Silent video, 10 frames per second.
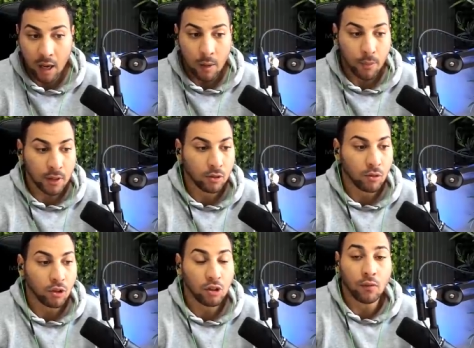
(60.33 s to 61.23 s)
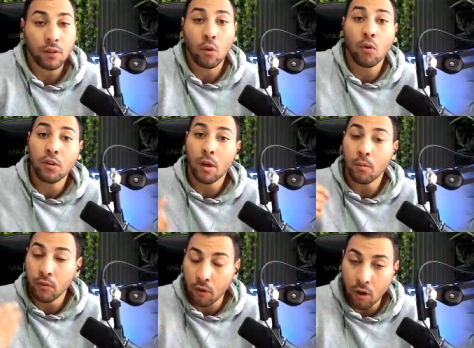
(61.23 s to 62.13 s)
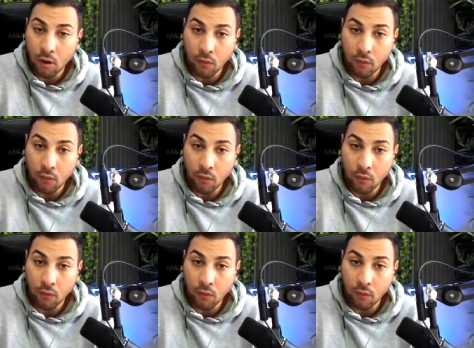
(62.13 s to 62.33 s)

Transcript: parce que j'ai envie de revenir plus fort.